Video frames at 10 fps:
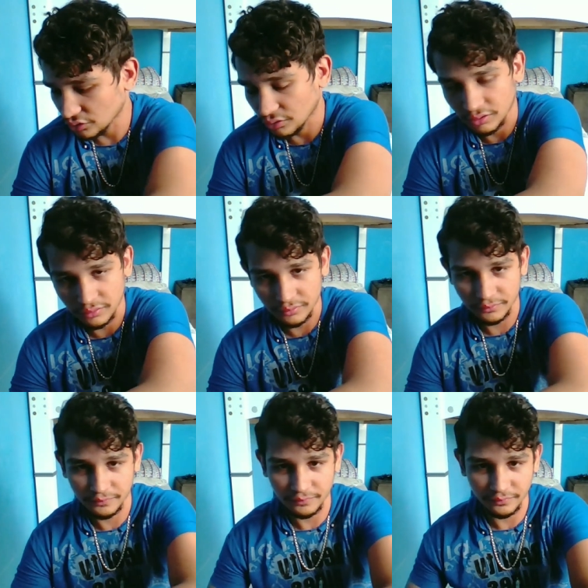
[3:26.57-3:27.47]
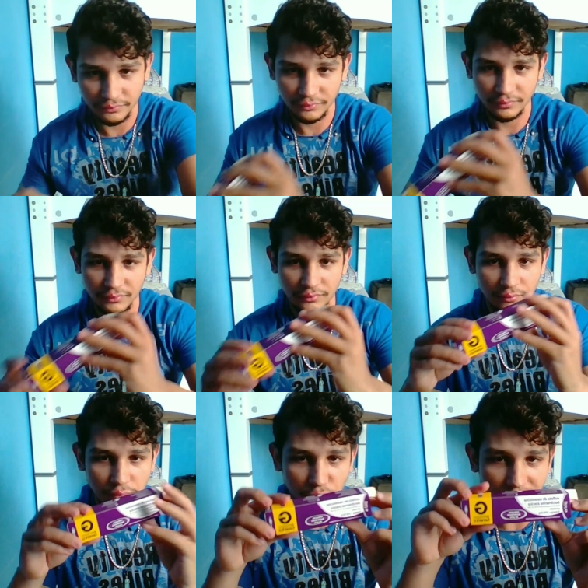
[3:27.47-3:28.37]
ó.
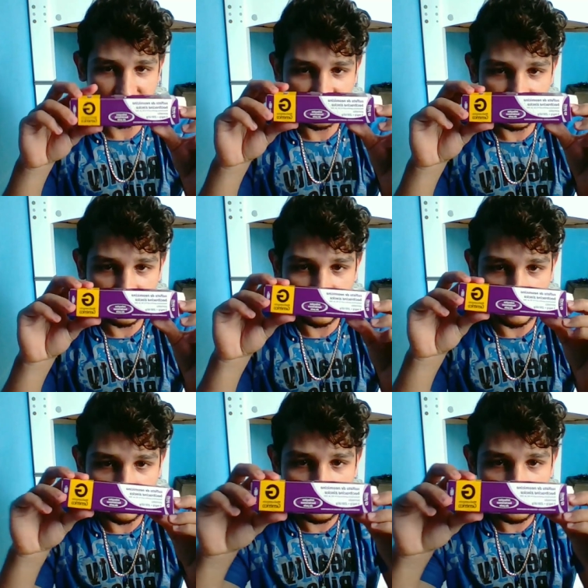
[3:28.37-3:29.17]
Pomadinha aqui, ó.